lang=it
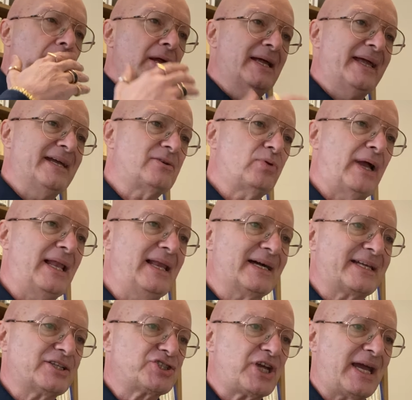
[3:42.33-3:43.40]
è quella
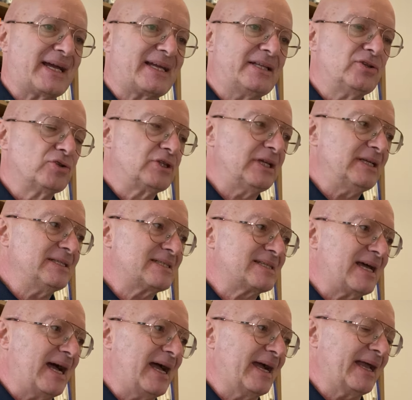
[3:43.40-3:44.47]
che cerca di
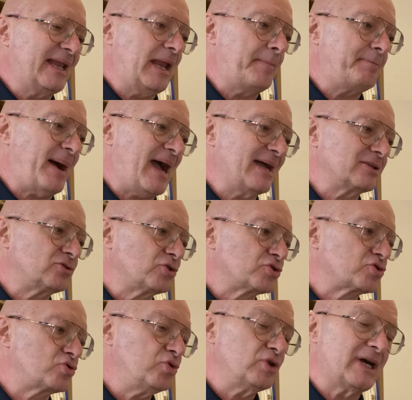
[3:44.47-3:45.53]
utilizzare la parte
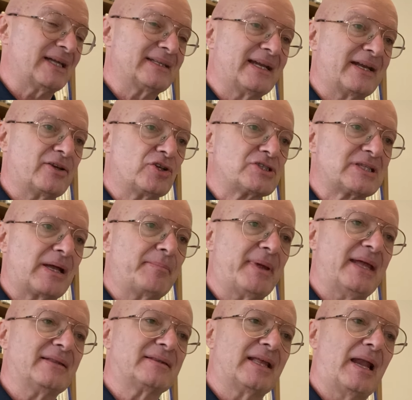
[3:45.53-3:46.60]
oscura della nostra
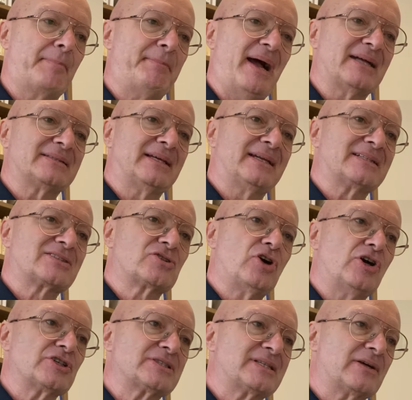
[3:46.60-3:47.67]
mente, la parte
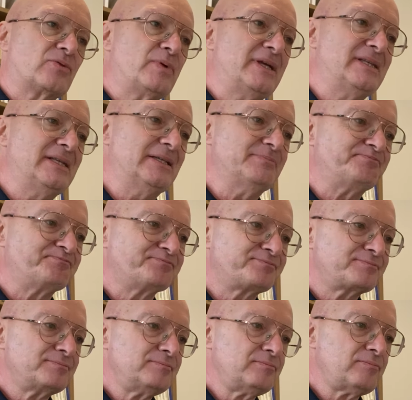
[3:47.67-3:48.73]
nascosta, quindi
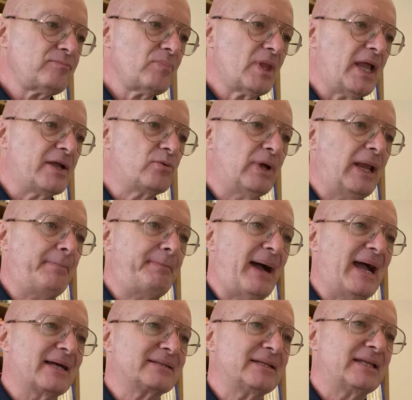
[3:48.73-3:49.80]
è quella
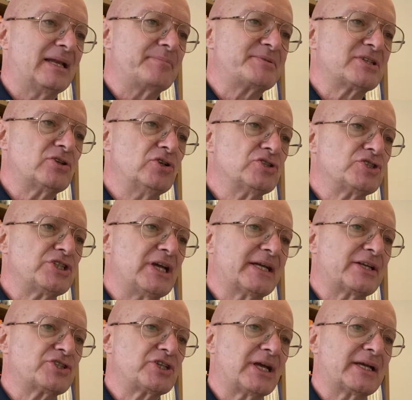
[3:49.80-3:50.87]
parte della psicologia
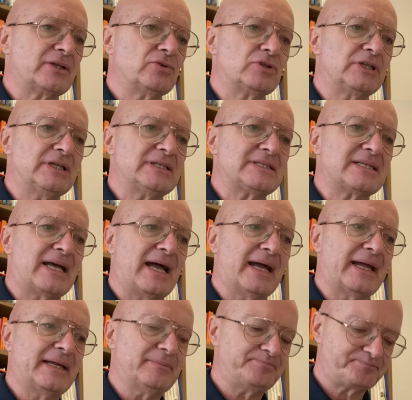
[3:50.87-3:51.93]
che cerca di
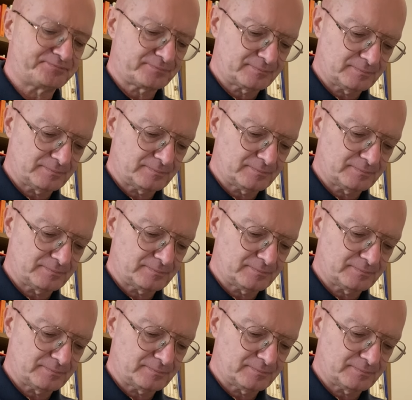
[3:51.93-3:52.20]
utilizzare